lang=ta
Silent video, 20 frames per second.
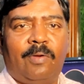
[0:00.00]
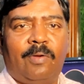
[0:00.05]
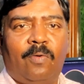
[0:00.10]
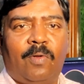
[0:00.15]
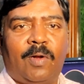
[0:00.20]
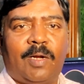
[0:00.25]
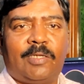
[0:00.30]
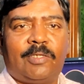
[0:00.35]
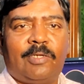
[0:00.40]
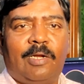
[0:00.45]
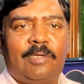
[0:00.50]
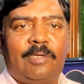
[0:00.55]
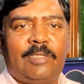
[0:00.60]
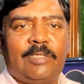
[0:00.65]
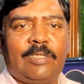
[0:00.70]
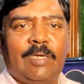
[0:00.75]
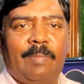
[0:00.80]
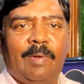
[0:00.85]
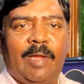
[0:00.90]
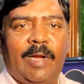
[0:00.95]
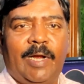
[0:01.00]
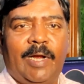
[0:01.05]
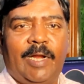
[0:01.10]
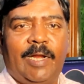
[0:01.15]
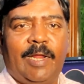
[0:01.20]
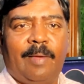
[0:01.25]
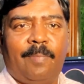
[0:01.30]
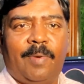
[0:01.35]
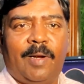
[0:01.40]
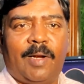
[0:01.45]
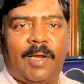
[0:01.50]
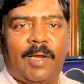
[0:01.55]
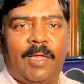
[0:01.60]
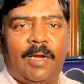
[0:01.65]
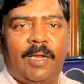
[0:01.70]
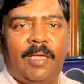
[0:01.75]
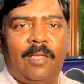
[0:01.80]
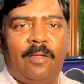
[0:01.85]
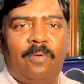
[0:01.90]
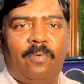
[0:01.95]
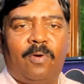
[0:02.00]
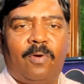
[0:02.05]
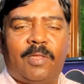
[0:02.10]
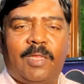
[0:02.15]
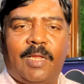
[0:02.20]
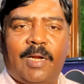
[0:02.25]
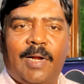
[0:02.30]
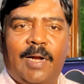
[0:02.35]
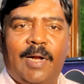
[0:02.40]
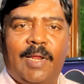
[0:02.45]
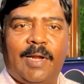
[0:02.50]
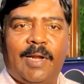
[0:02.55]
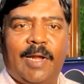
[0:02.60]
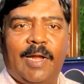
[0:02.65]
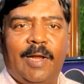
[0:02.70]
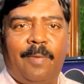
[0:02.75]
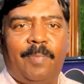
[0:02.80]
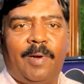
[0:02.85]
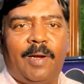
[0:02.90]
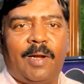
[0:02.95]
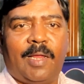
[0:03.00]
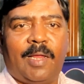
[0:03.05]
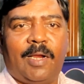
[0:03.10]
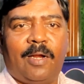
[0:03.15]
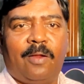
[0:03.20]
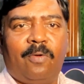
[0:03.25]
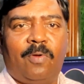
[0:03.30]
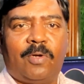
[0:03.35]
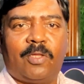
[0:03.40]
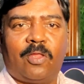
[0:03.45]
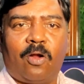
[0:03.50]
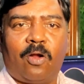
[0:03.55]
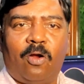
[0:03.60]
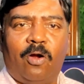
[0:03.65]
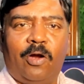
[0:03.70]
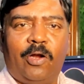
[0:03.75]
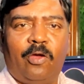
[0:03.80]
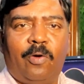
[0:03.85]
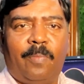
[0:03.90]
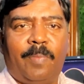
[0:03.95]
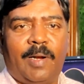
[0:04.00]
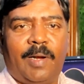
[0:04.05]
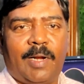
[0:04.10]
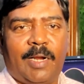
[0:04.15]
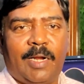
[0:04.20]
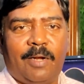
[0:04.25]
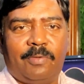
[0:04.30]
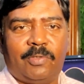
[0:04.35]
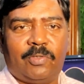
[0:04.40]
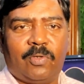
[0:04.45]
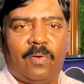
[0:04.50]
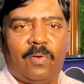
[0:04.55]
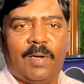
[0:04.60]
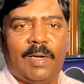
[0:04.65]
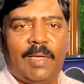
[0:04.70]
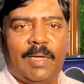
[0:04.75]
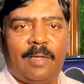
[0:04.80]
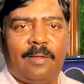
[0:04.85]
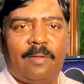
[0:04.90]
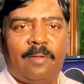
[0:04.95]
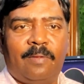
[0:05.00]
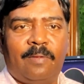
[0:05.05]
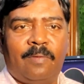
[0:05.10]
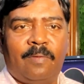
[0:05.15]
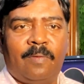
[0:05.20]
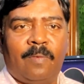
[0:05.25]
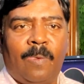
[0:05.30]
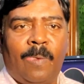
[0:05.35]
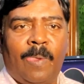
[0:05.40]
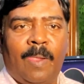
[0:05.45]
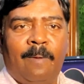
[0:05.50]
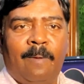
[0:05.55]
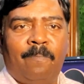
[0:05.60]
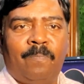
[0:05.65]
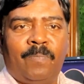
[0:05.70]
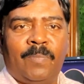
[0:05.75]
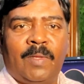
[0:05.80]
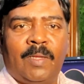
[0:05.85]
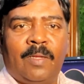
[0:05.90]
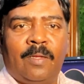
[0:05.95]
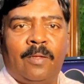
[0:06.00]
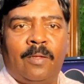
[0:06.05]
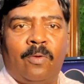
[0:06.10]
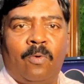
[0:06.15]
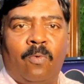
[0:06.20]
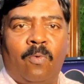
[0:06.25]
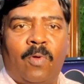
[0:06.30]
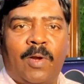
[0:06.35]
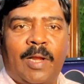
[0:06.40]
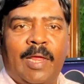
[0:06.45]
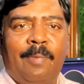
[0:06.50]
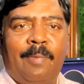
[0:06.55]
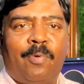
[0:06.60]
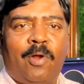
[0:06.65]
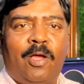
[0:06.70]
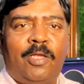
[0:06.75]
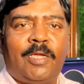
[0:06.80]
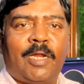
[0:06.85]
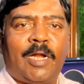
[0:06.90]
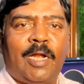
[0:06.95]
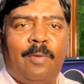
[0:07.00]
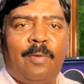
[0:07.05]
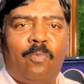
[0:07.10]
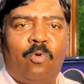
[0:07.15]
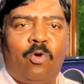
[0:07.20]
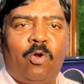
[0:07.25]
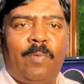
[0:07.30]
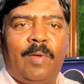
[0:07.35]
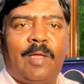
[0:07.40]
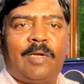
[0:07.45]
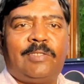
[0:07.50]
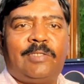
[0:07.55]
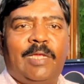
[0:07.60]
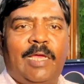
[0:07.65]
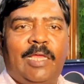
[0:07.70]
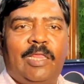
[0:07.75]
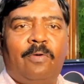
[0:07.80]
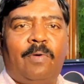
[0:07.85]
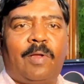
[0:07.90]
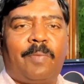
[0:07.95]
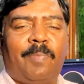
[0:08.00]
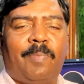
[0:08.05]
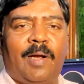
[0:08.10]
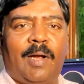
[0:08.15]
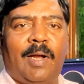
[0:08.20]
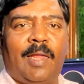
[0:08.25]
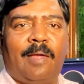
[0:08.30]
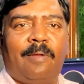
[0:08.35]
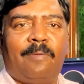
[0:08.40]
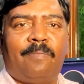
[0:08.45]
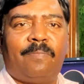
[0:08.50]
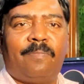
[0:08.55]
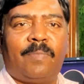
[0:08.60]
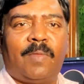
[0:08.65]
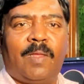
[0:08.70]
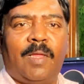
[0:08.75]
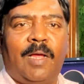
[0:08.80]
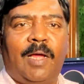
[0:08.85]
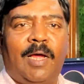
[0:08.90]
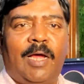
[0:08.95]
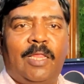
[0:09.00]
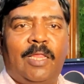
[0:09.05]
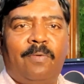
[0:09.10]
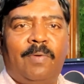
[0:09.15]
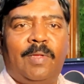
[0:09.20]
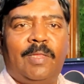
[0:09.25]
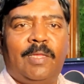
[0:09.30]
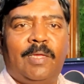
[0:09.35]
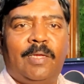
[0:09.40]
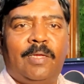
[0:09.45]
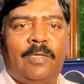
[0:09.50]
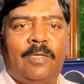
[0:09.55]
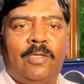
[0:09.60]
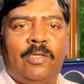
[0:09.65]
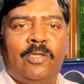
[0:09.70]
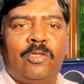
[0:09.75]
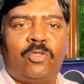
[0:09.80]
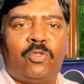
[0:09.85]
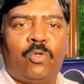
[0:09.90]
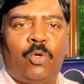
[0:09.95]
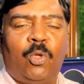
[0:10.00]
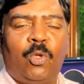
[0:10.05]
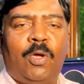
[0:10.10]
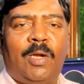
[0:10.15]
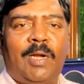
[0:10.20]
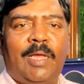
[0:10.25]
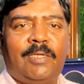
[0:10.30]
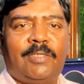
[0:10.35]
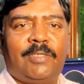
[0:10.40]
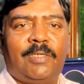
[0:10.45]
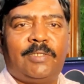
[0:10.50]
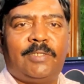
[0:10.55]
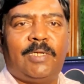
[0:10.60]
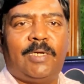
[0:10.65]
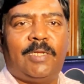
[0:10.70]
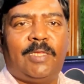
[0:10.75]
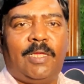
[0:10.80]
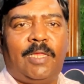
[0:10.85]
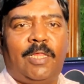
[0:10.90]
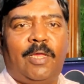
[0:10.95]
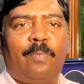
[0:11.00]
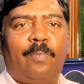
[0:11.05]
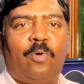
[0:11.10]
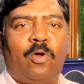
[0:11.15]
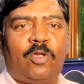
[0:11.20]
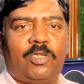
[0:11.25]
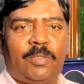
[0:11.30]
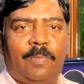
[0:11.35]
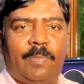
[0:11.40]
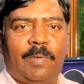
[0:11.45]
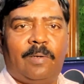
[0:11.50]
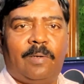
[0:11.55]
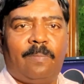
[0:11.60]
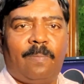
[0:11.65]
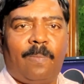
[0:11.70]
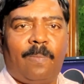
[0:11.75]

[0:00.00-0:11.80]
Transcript: ஒரு ரிசால்வ் சிஸ்டமில் எடிட்டிங் பண்ணுறாரு ஒருத்தர் கலர் கிரேட் பண்ணுறாரு ஒருத்தர் ஆடியோ பண்ணுறாருன்னு வச்சுக்கோங்களேன் ஒரே ப்ராஜெக்டில் மூணு பேரும் சேர்ந்து ஒர்க் பண்ணலாம் அது வந்து ஸ்டுடியோ லைசன்ஸ் இருந்தால் தான் பாசிபிள்